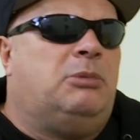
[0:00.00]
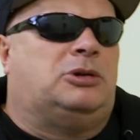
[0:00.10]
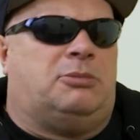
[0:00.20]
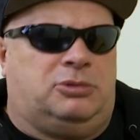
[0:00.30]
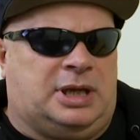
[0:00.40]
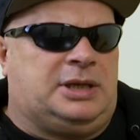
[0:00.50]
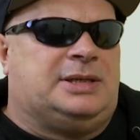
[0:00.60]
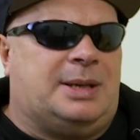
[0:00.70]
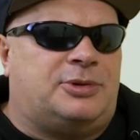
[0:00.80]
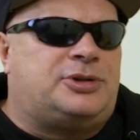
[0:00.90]
bo to był
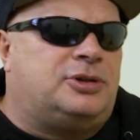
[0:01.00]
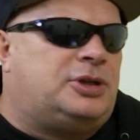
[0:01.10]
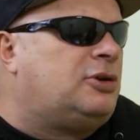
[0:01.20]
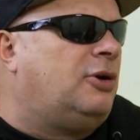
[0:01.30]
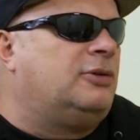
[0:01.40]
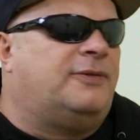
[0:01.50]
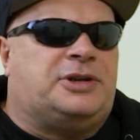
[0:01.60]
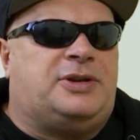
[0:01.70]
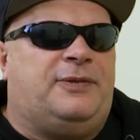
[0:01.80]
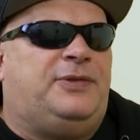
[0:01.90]
taki samorząd,
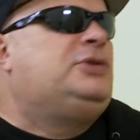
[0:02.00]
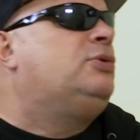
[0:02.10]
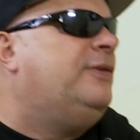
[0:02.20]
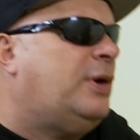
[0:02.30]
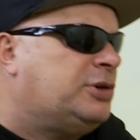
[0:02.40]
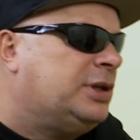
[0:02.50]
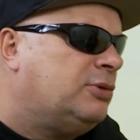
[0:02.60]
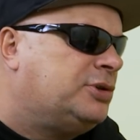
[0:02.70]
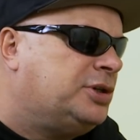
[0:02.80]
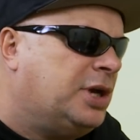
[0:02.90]
tylko właśnie wysługiwał
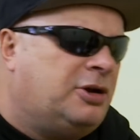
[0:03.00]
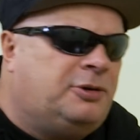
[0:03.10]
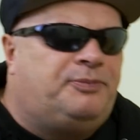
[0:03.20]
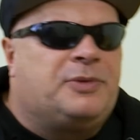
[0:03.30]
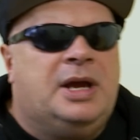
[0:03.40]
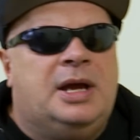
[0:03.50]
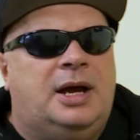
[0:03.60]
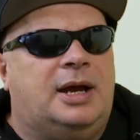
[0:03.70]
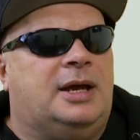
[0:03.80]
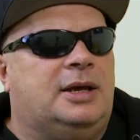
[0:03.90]
się nauczycielom
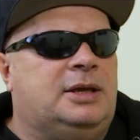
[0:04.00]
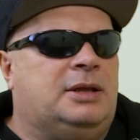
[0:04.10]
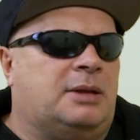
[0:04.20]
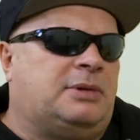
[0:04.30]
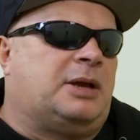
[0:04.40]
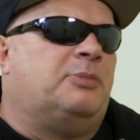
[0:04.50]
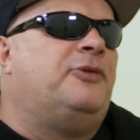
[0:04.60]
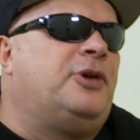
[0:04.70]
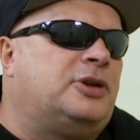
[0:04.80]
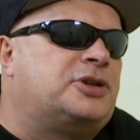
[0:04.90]
e, i tak, tak
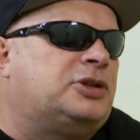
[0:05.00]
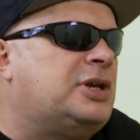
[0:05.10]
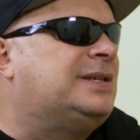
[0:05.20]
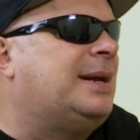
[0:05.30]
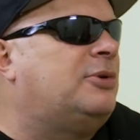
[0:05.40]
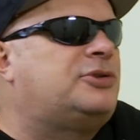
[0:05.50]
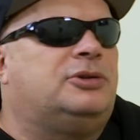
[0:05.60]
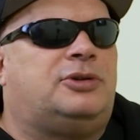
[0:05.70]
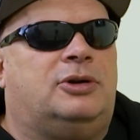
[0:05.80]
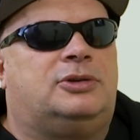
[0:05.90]
mówiono, że to jest
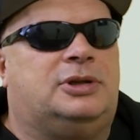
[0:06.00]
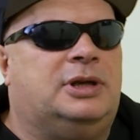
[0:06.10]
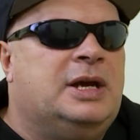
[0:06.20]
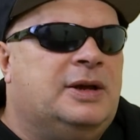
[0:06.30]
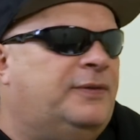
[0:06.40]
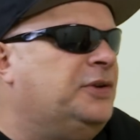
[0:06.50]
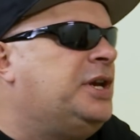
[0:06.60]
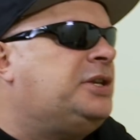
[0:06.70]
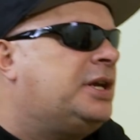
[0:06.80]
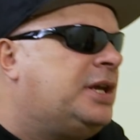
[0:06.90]
samorząd od
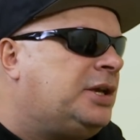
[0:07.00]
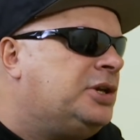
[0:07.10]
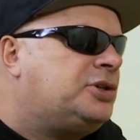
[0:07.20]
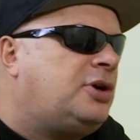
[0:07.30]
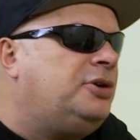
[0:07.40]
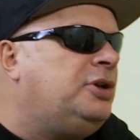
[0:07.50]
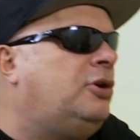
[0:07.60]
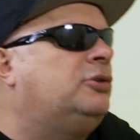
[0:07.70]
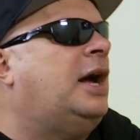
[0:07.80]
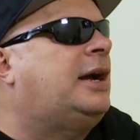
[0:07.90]
wycieczek jakichś
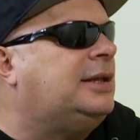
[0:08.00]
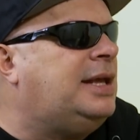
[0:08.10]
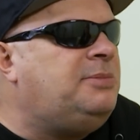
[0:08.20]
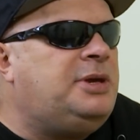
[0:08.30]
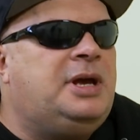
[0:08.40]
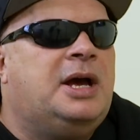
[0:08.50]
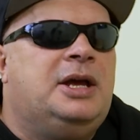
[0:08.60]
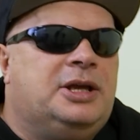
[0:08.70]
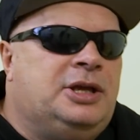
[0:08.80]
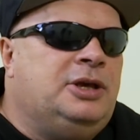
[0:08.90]
szkolnych, od akademii
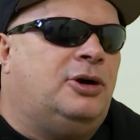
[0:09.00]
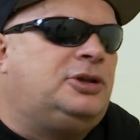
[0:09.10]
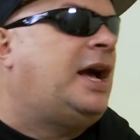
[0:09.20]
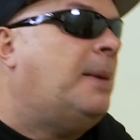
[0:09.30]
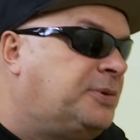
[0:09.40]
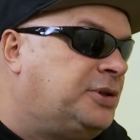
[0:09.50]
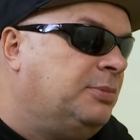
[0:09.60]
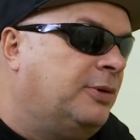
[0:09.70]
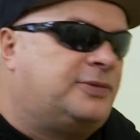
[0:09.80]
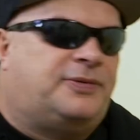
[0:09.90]
i od
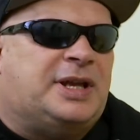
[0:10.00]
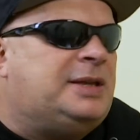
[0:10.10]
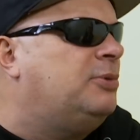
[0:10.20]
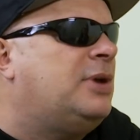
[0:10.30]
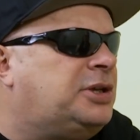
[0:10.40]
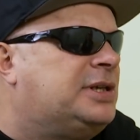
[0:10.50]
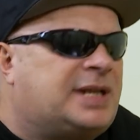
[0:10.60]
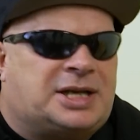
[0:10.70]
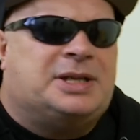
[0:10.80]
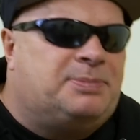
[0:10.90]
kapci, bo wtedy był
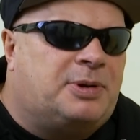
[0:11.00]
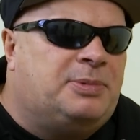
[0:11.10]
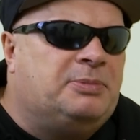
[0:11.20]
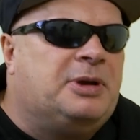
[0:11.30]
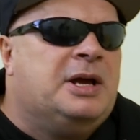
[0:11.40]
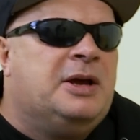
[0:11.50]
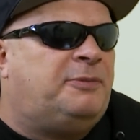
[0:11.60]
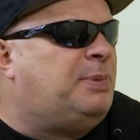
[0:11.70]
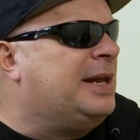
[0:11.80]
jakiś straszny problem w